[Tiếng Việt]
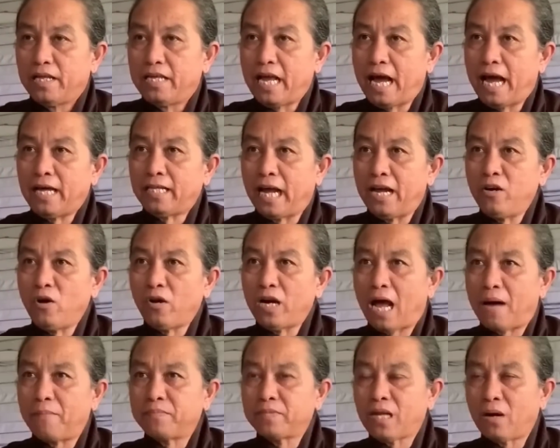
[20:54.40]
vậy thì nó
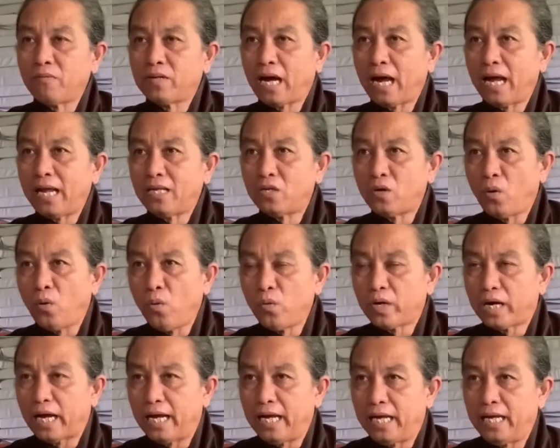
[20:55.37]
nằm trong cái chu
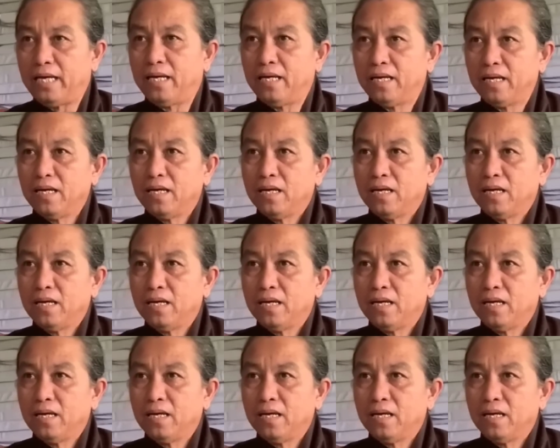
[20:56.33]
kỳ